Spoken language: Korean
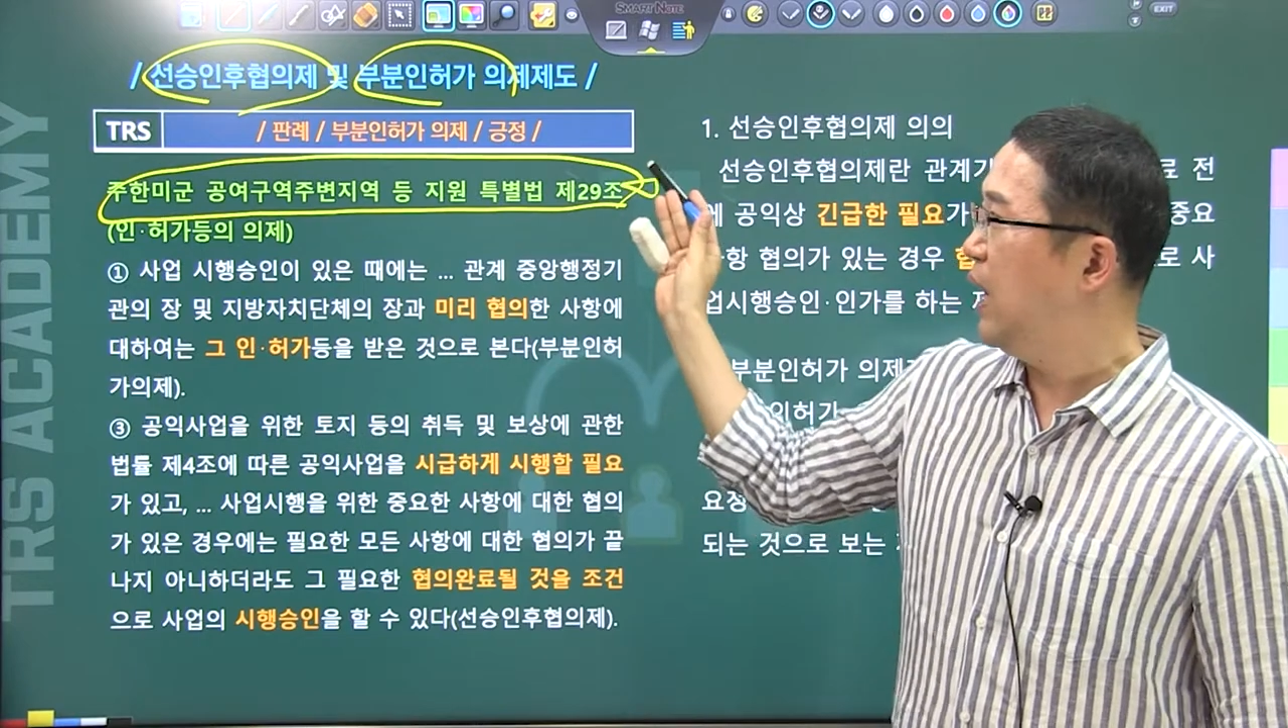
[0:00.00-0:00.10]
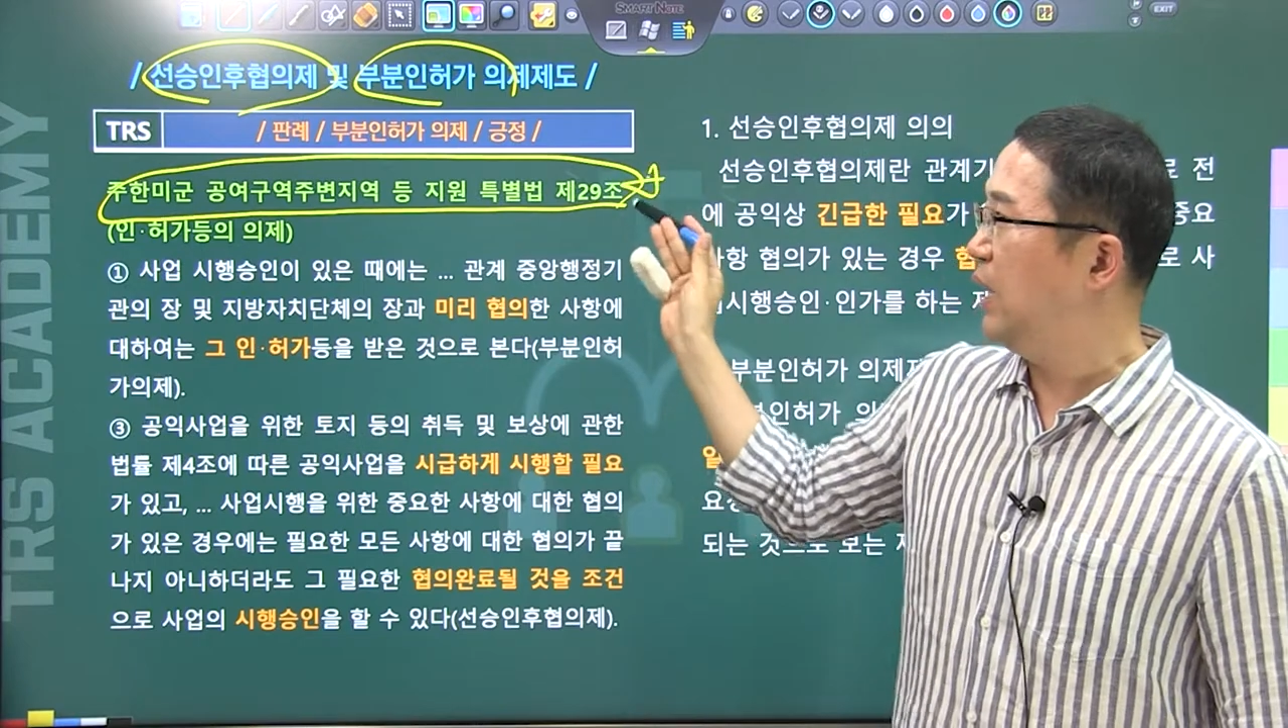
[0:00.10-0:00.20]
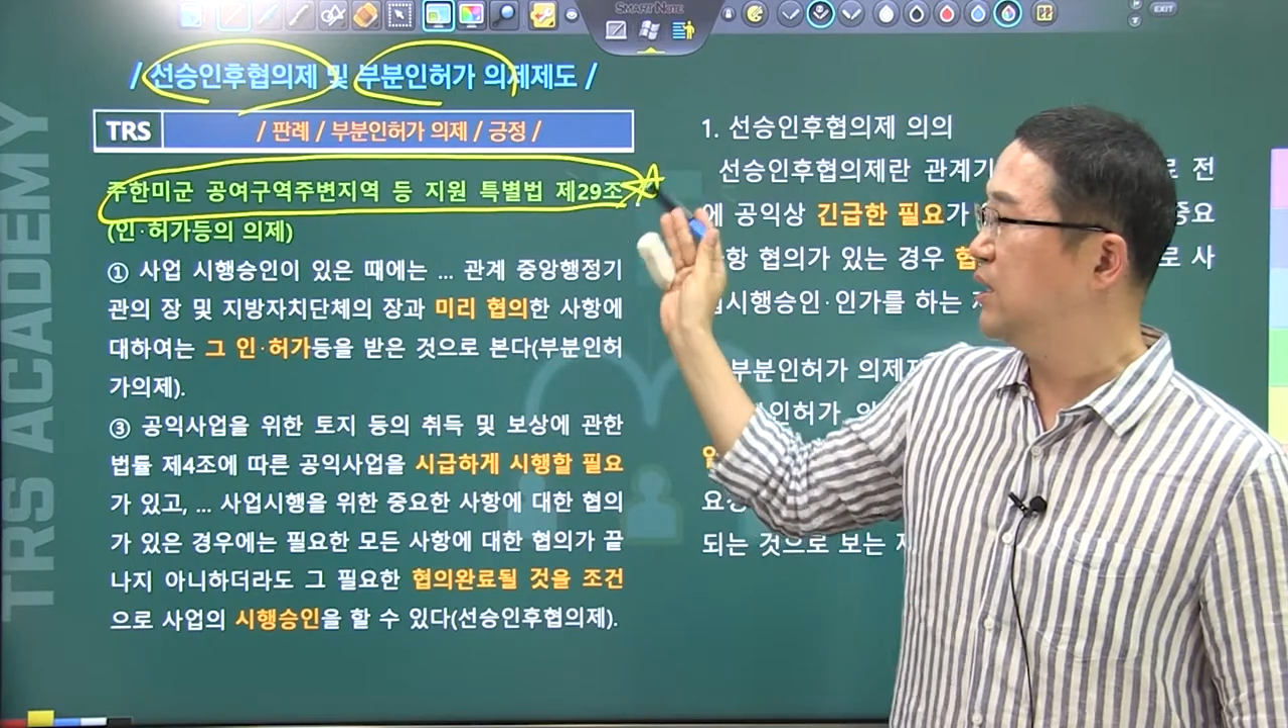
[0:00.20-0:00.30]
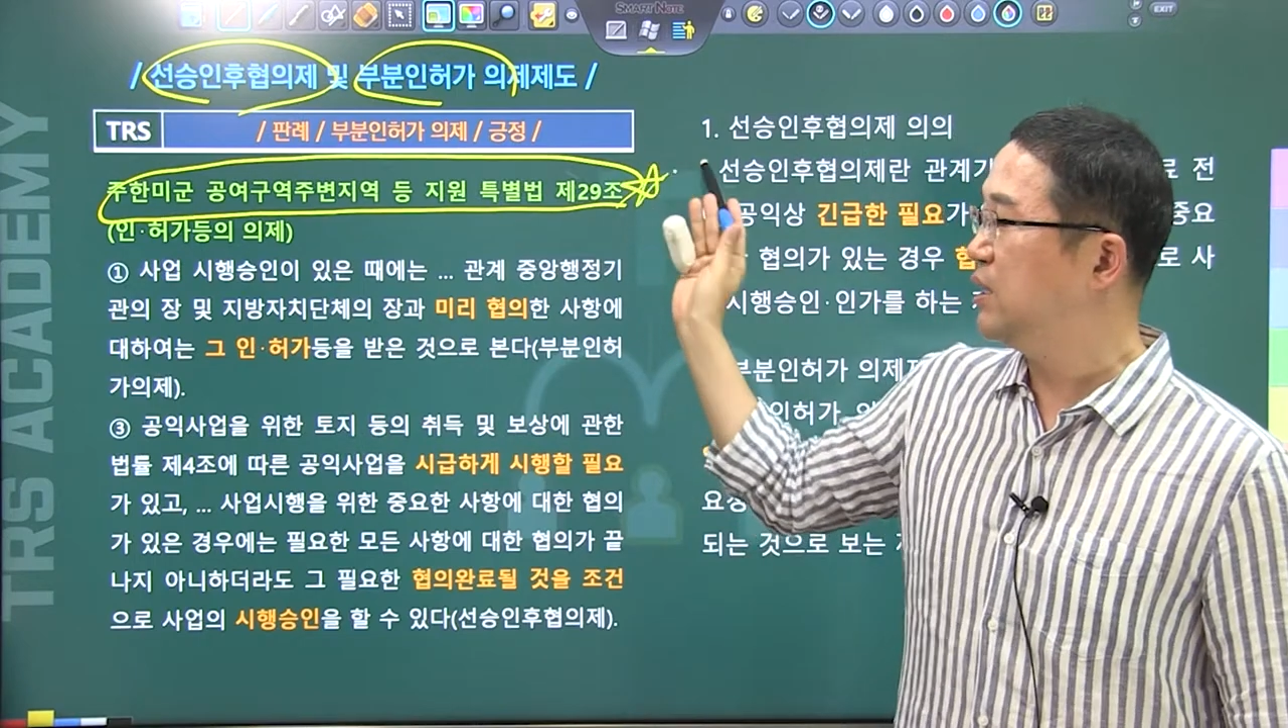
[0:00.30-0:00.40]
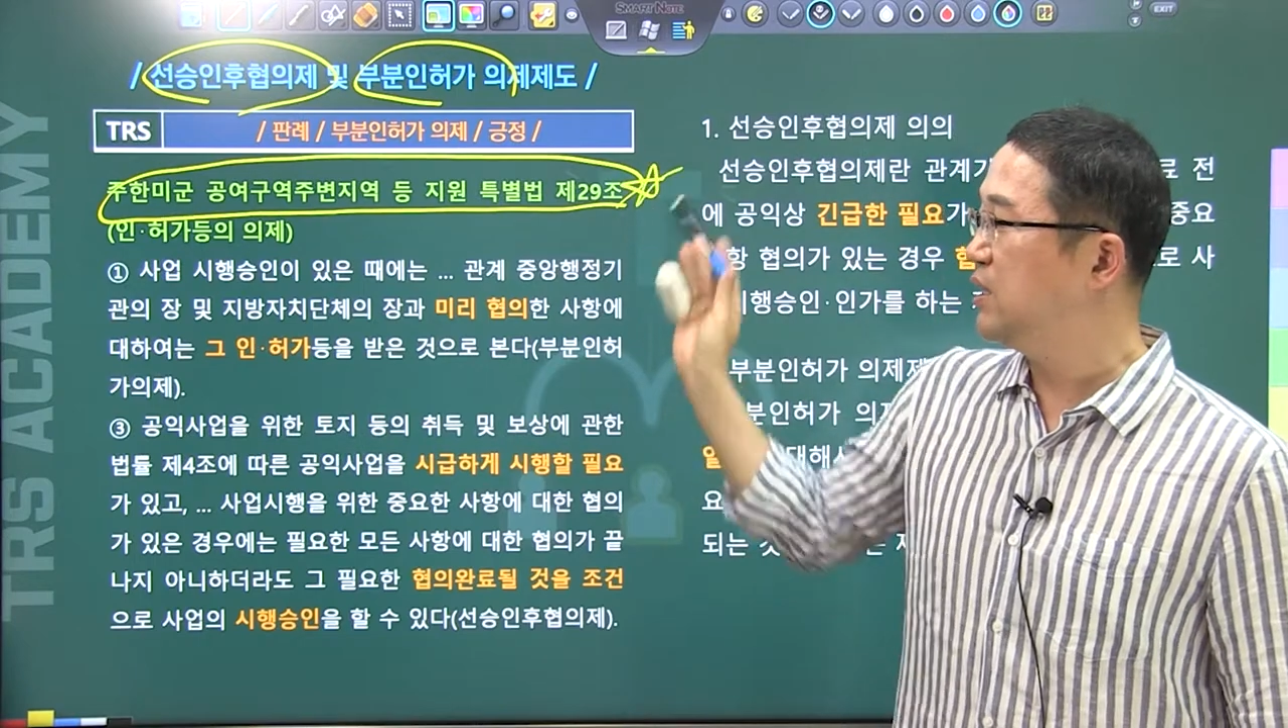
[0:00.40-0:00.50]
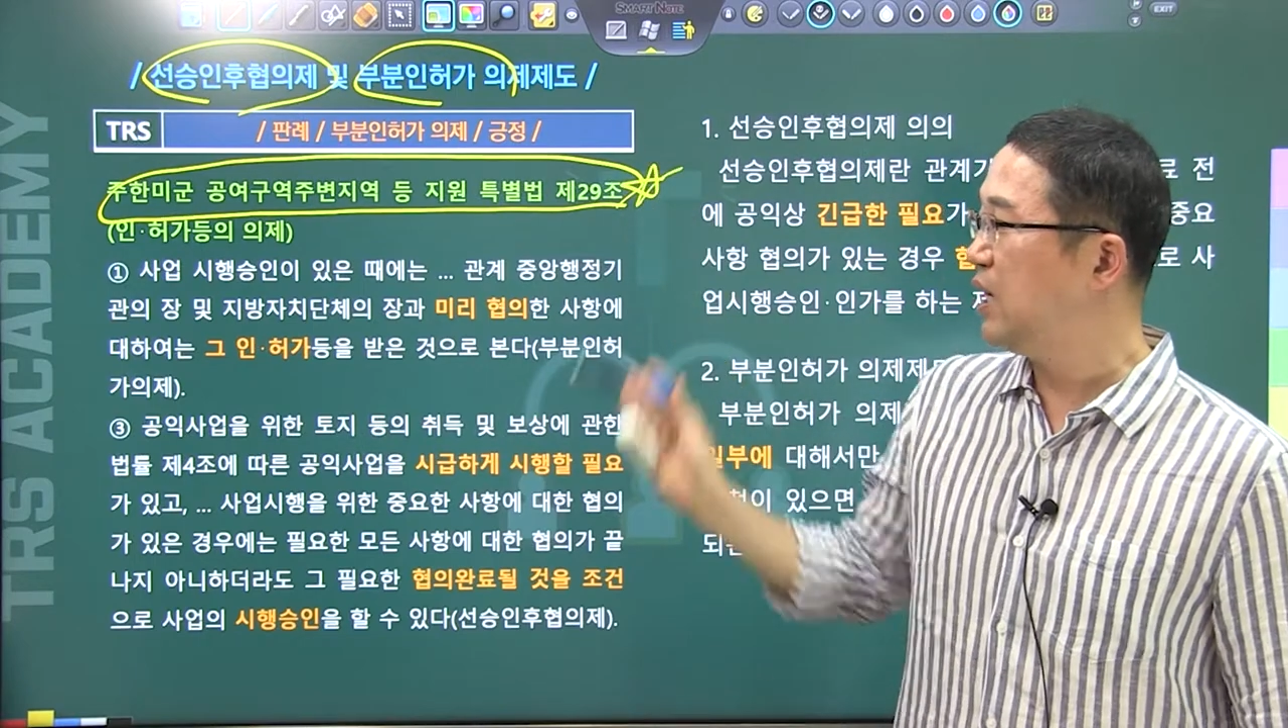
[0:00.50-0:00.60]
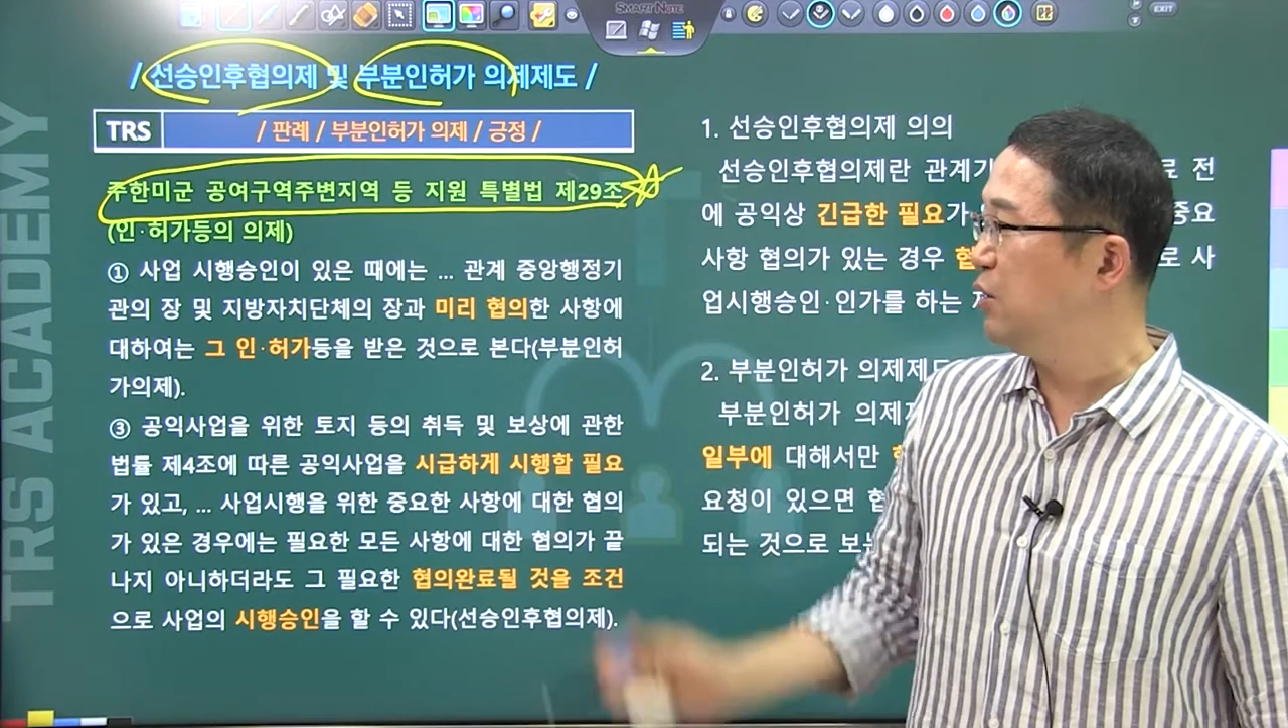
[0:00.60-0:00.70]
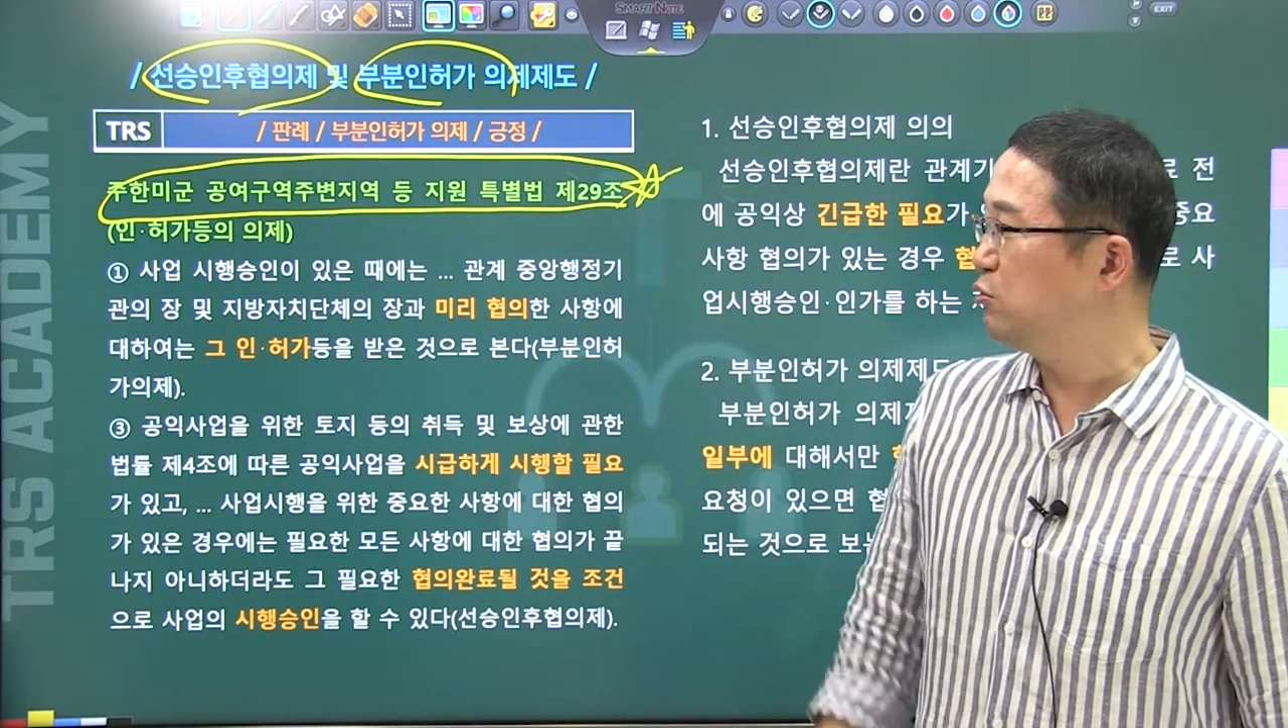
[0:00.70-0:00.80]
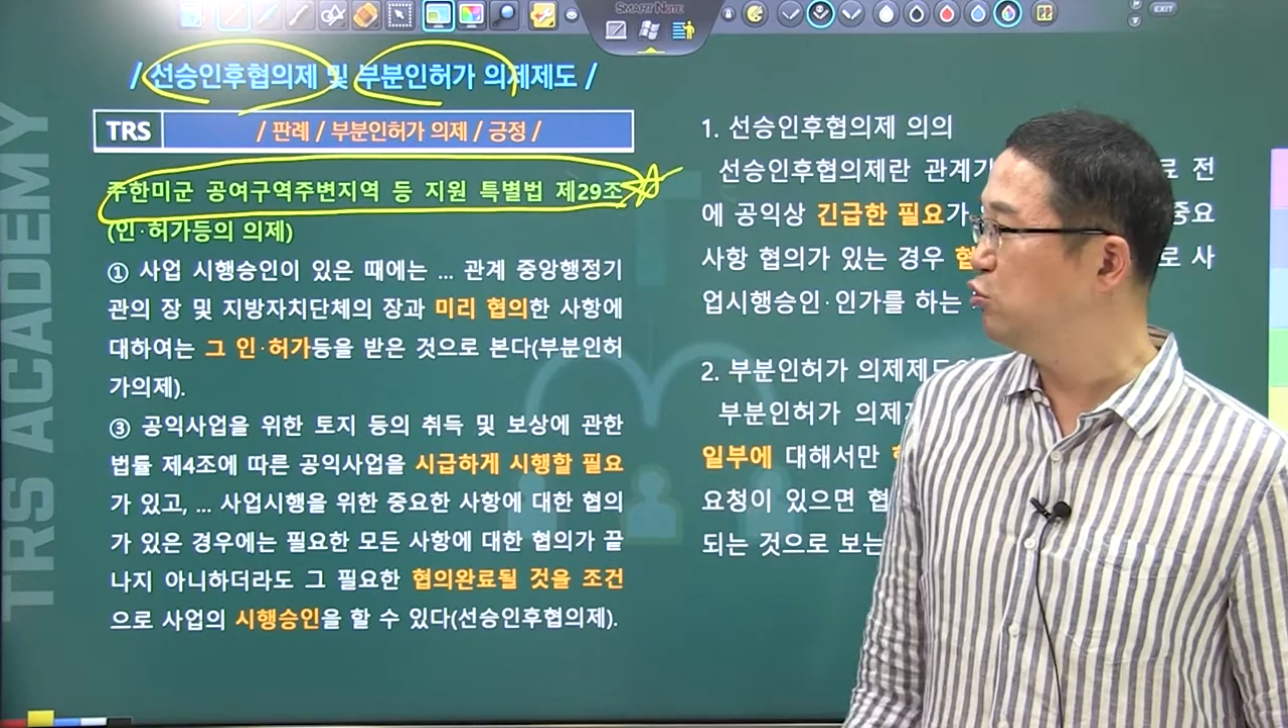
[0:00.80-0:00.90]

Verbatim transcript: 아직까지 사례로